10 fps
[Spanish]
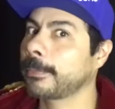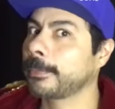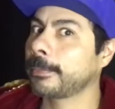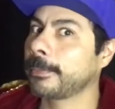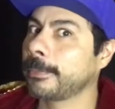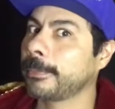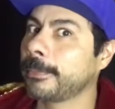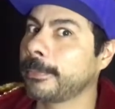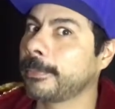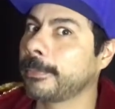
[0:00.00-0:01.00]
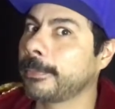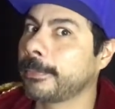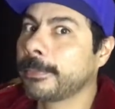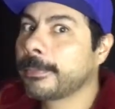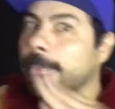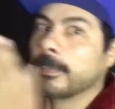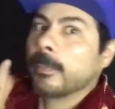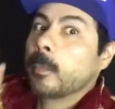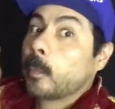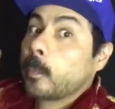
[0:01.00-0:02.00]
No olvides seguir lavándote las
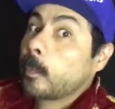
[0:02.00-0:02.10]
manos muy